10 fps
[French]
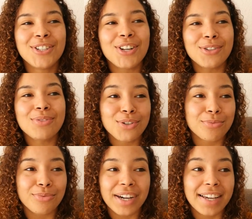aujourd'hui, je
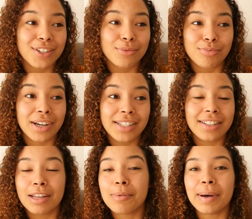pourrais, je pourrais
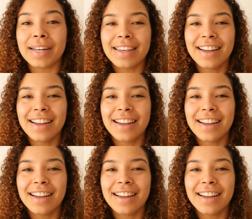certainement parler,